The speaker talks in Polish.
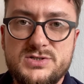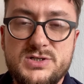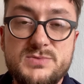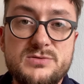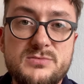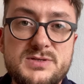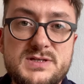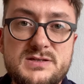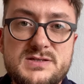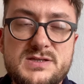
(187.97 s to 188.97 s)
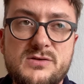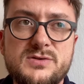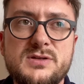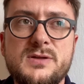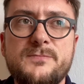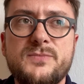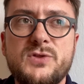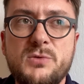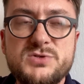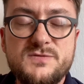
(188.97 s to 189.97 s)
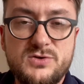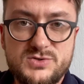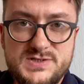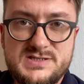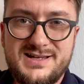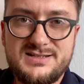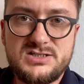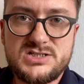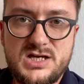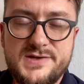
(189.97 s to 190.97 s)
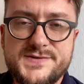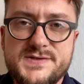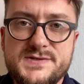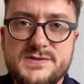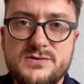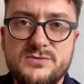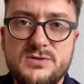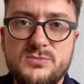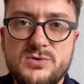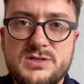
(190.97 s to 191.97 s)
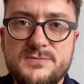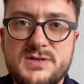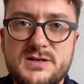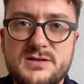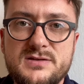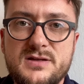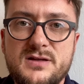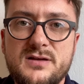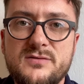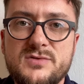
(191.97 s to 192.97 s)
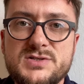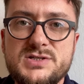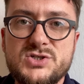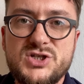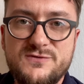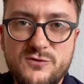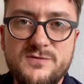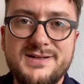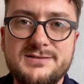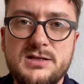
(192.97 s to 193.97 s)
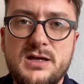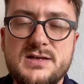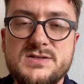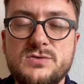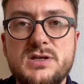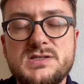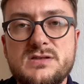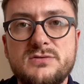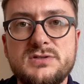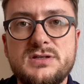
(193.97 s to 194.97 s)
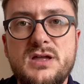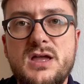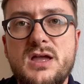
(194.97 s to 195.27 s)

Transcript: Żebyśmy z jednej strony dobrze wykorzystali czas, który Bóg nam daje na właśnie szlifowanie, a z drugiej strony